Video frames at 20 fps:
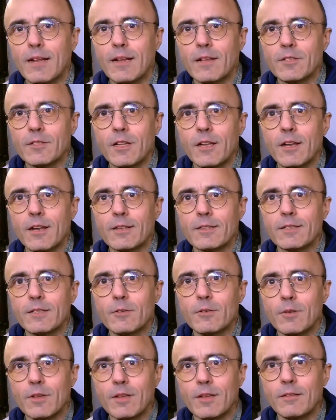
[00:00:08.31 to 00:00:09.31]

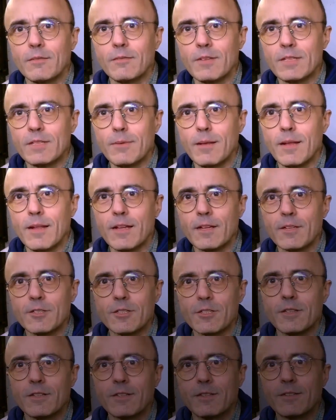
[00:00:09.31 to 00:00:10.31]
accelerazioni Vespa Large.